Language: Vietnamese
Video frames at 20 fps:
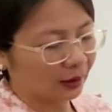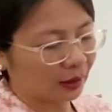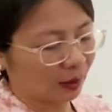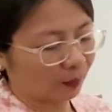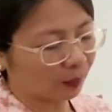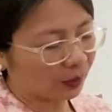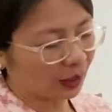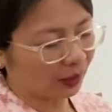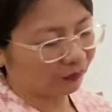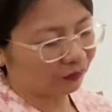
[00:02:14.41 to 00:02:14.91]

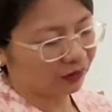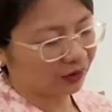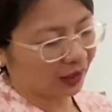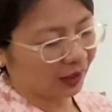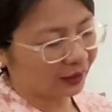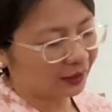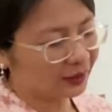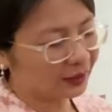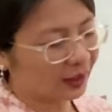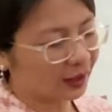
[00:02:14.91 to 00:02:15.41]
không có làm vừa
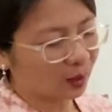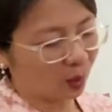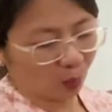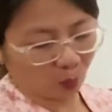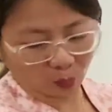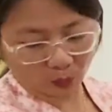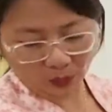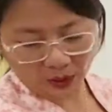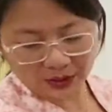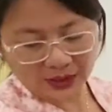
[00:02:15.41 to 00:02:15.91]
ăn như cái
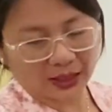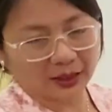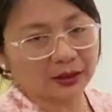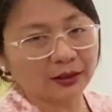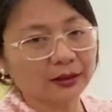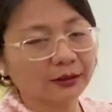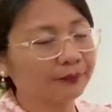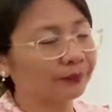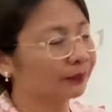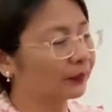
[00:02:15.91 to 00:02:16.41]
đồ có sặc được